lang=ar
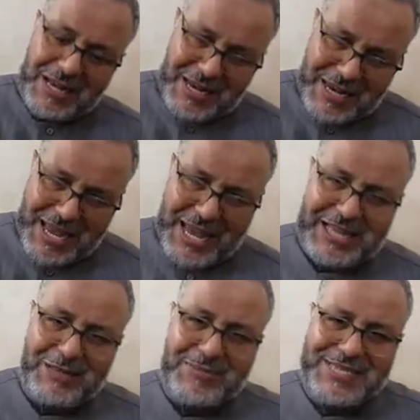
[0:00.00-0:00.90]
لهاد
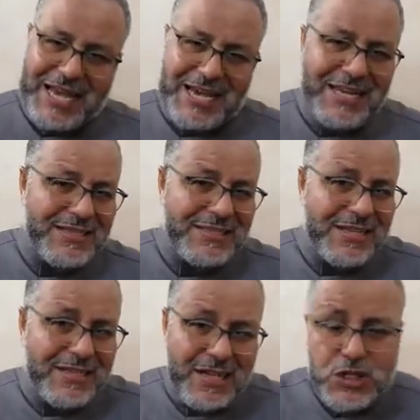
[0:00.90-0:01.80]
المساله
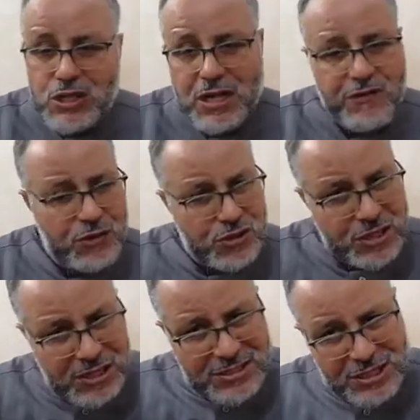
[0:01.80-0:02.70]
ديال خزن الفلوس
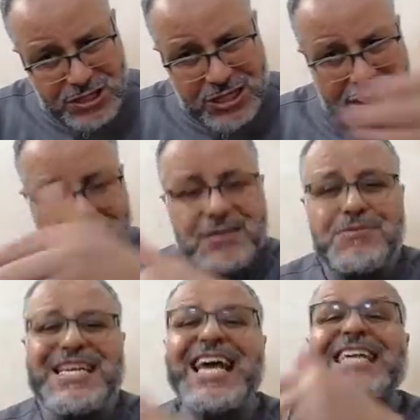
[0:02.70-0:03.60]
تتجي
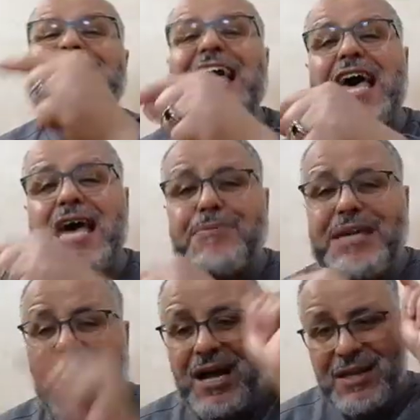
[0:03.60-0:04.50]
مساله
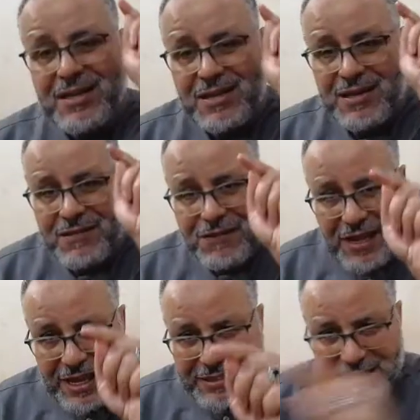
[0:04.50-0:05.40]
تابعه
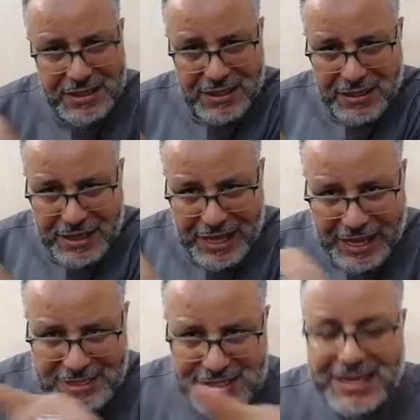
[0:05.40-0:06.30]
فهذه لا
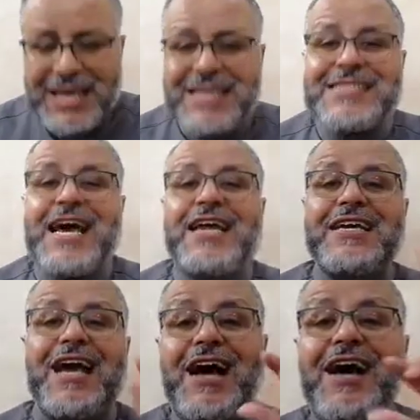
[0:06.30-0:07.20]
زكاه
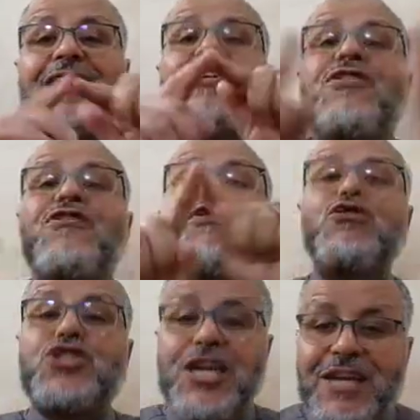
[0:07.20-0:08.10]
عليها في
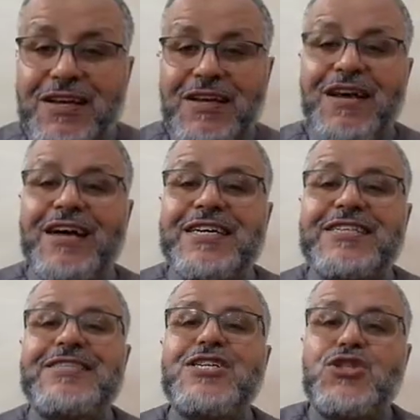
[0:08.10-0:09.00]
وجه هذاك
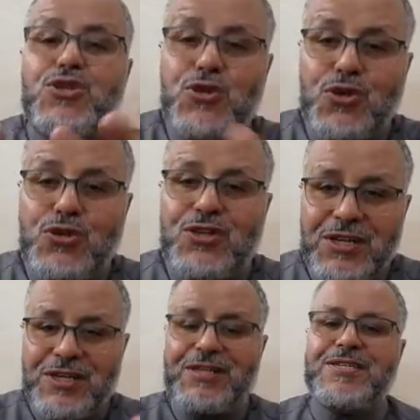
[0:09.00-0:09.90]
التزين
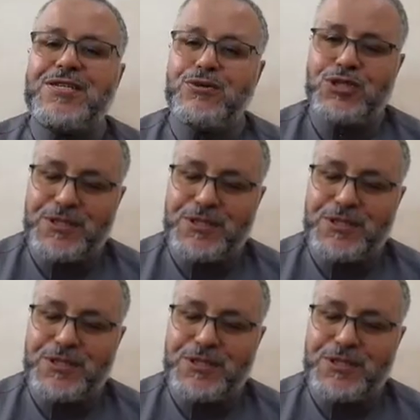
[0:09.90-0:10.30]
للزوج